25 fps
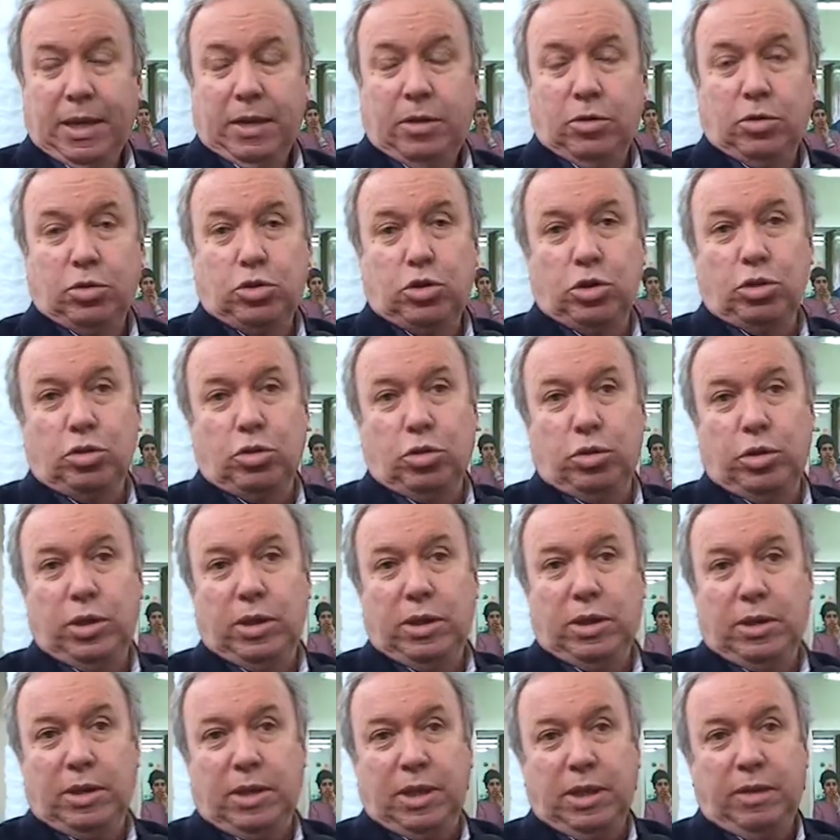nosotros
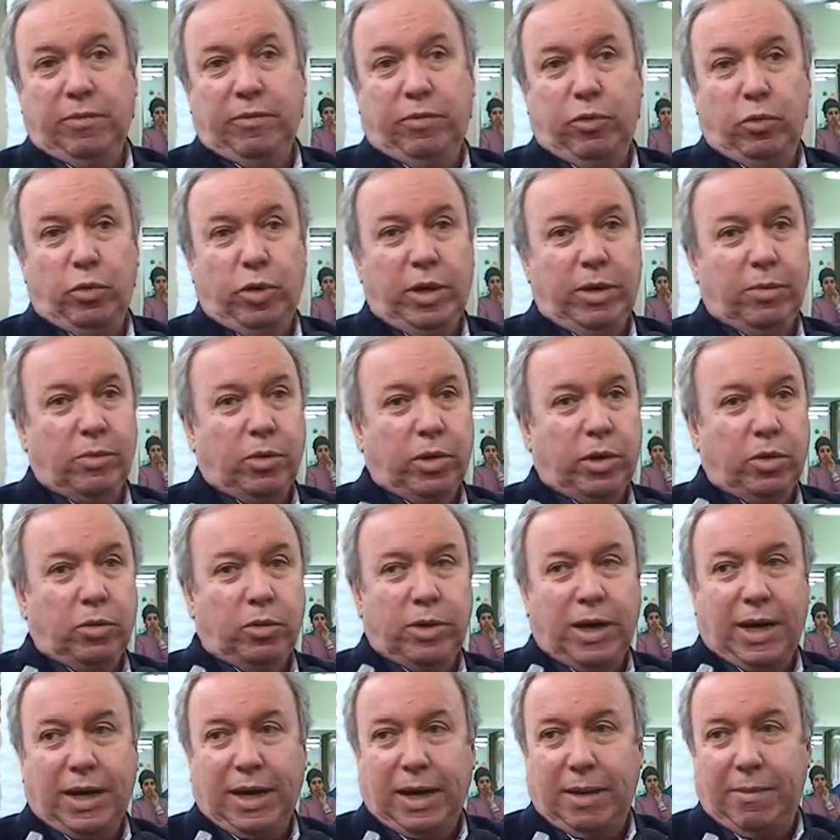influimos en
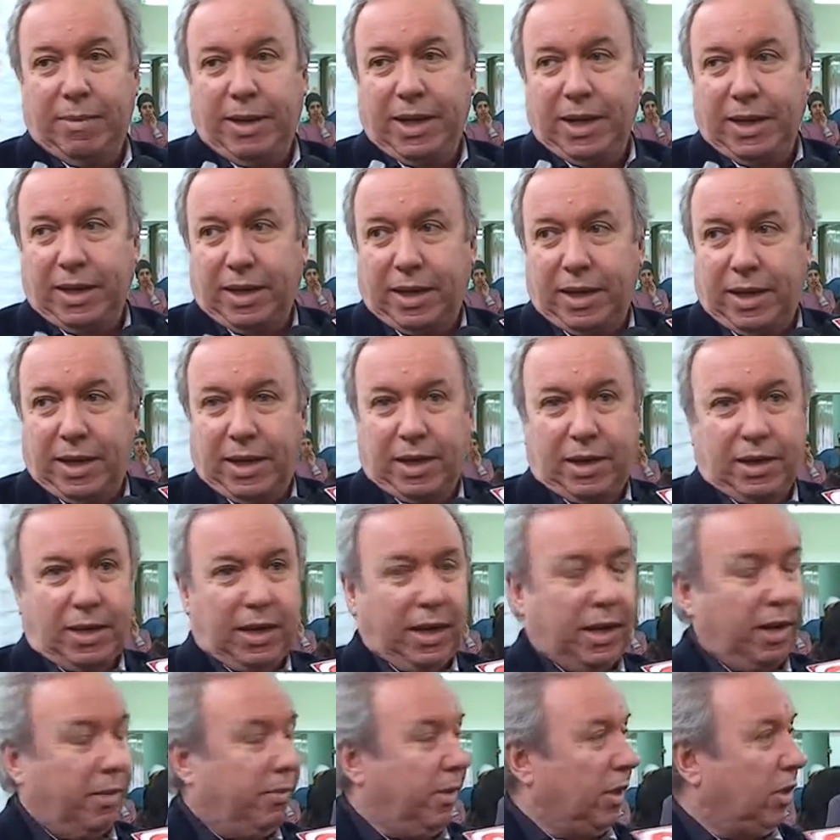una Cámara que es
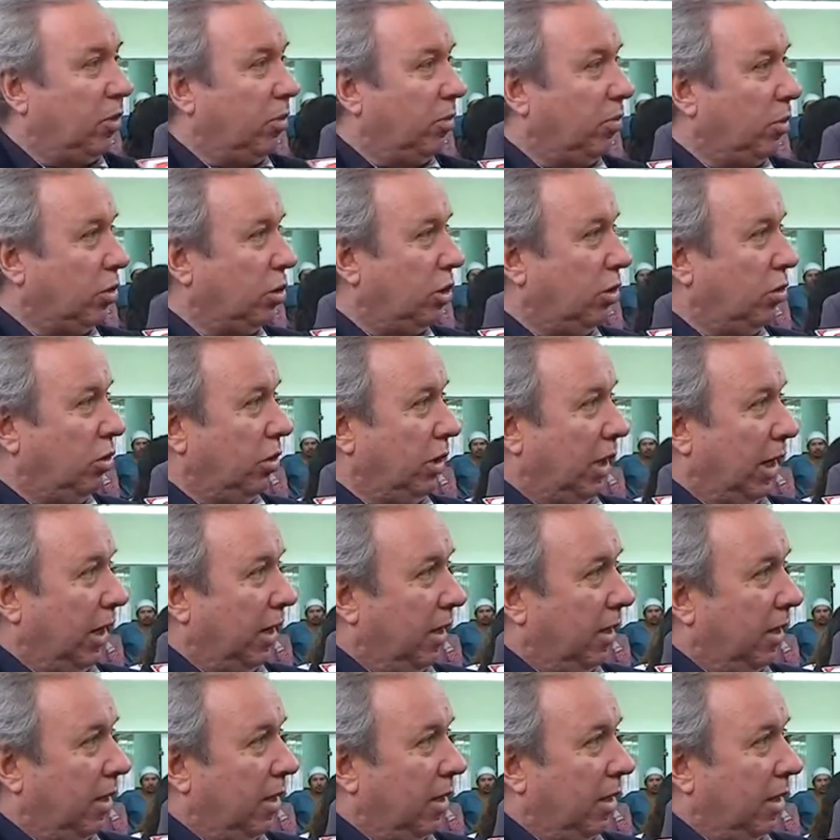claramente opositora